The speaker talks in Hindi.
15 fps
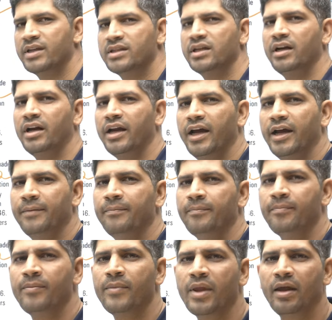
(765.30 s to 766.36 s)
बात चल रही है
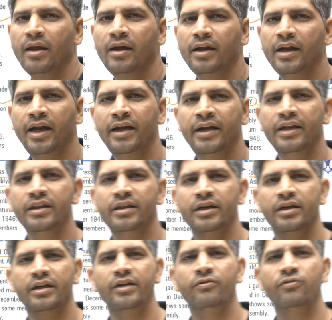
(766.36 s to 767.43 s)

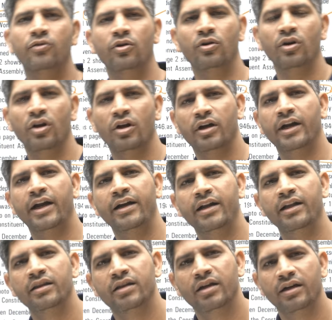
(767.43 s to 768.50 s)
1934
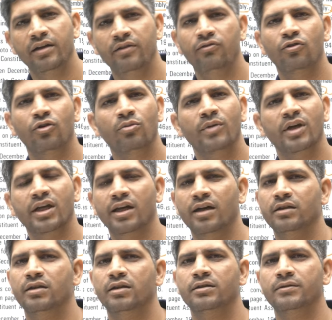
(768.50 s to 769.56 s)
1934 में क्या
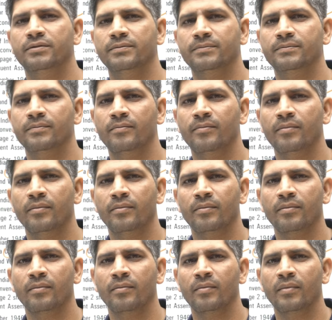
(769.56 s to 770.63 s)
था
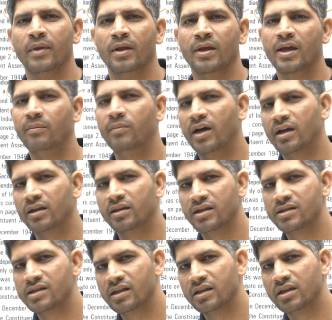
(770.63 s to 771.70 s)
क्या भारत
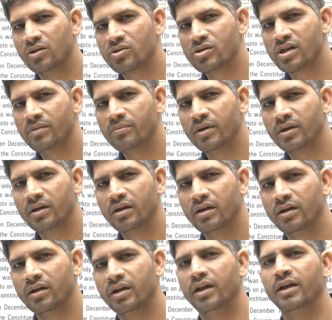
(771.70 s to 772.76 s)
आजाद था उस टाइम पे
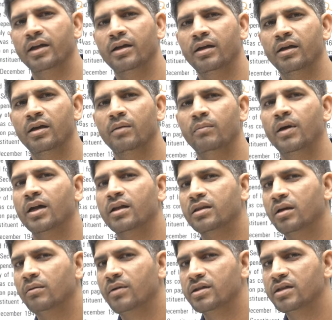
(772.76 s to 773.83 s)
नहीं भारत
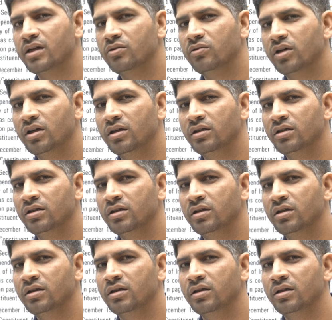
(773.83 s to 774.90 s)
कब आजाद हुआ
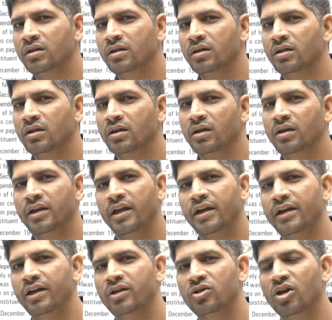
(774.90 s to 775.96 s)
यह
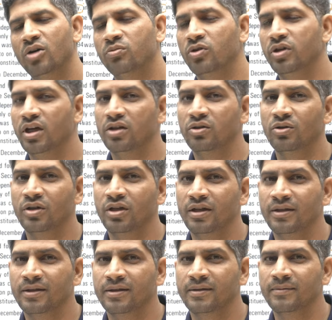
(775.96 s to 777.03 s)
डेट तो आपको याद होगी
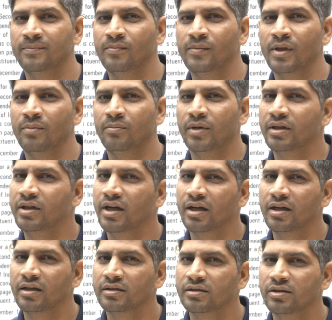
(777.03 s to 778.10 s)
15
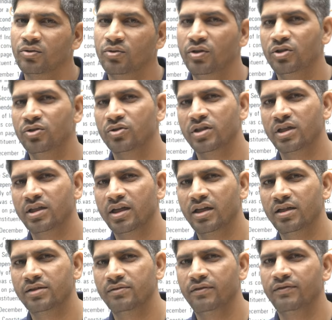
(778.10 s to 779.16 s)
अगस्त
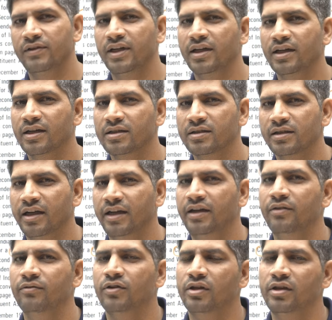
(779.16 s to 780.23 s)
1947 15 अगस्त
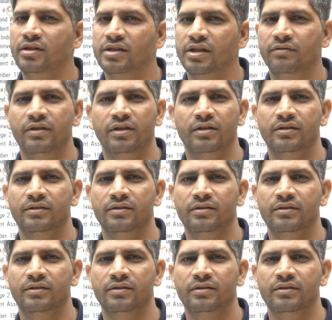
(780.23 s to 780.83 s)
1947